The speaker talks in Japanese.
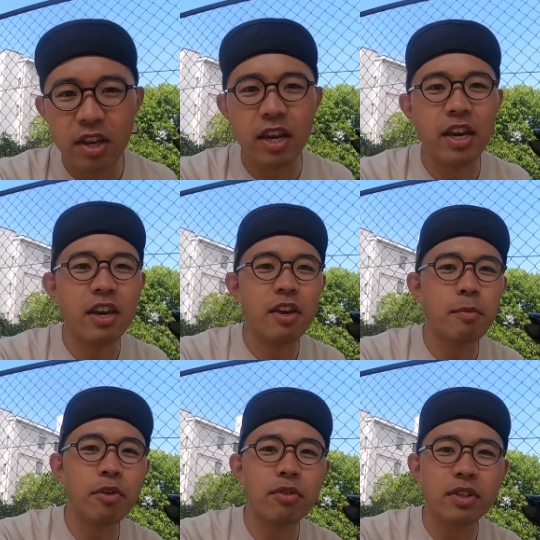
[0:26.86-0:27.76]
えー、
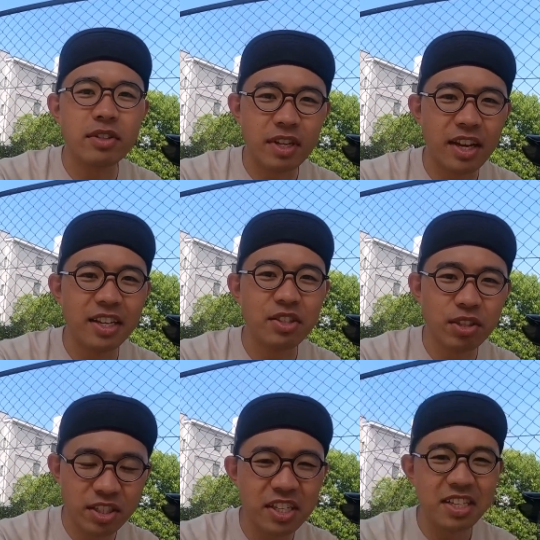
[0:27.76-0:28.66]
ものをですねつ
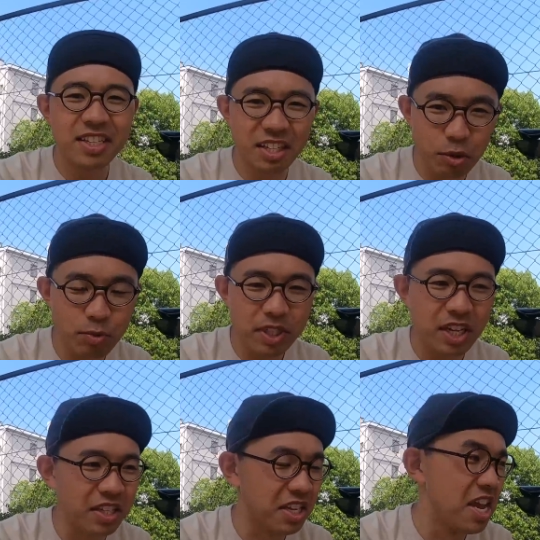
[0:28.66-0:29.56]
いにゲットしまし
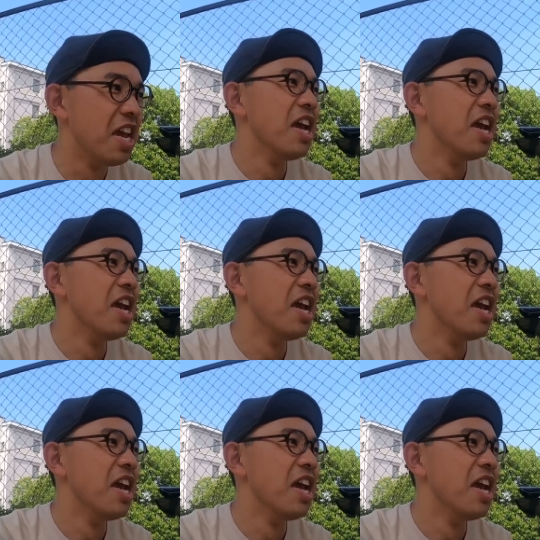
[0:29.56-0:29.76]
たんで、